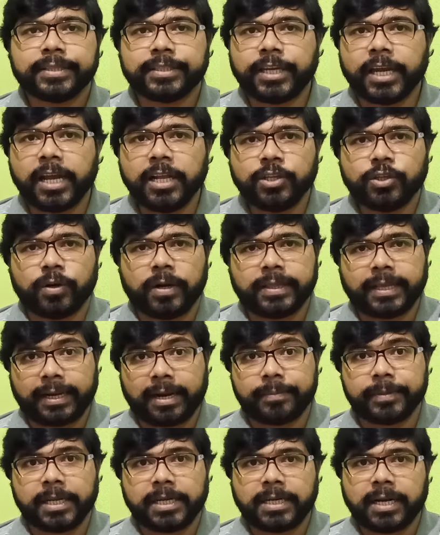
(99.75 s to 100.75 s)
চেঞ্জ হলে
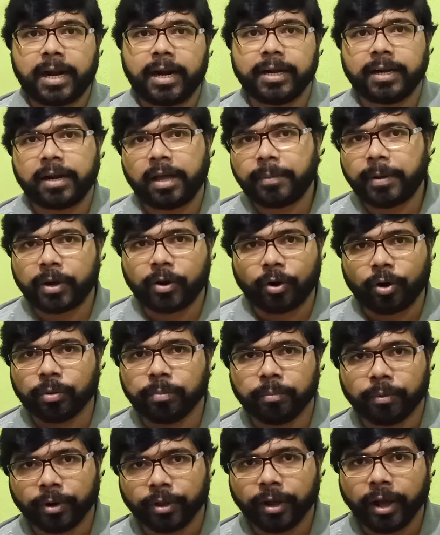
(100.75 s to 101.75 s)
তাকে আমাদের ঠান্ডা বা
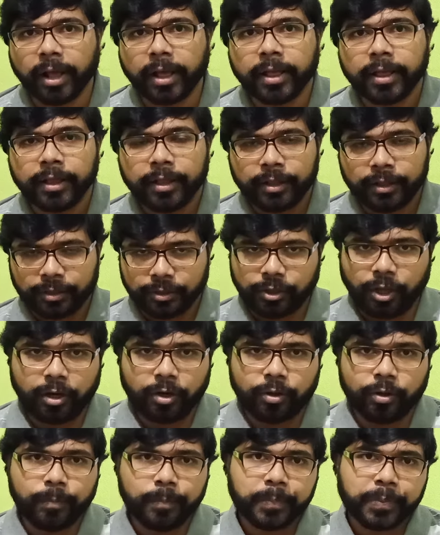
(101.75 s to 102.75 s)
গরম মনে হয়
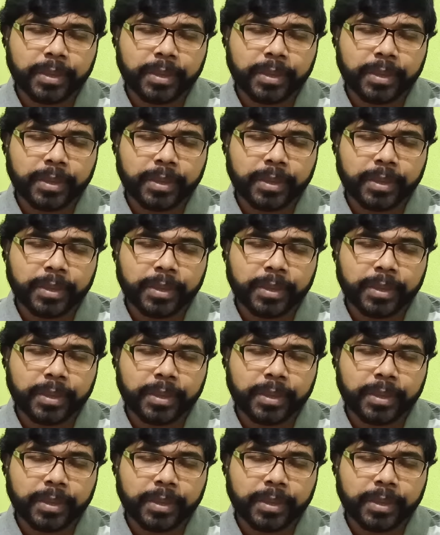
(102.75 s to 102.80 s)
ধরো